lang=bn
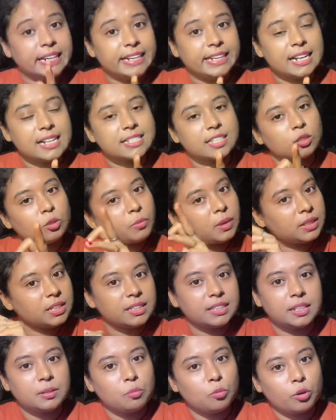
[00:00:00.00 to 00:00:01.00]
ডিটেলসে তোমরা
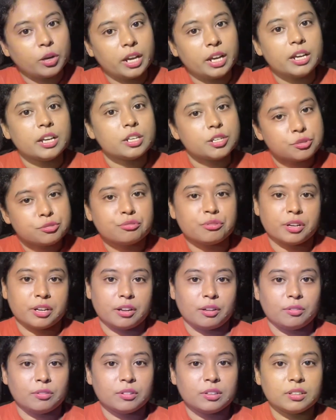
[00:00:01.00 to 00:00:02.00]
দিদির মুখে শুনে
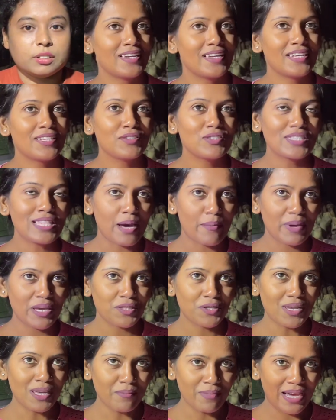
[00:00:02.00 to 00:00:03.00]
নাও এটা হচ্ছে
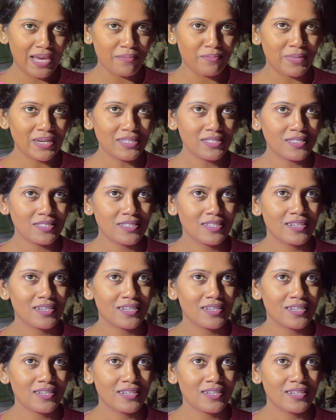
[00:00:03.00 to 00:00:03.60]
ধামাইতলা বাইপাস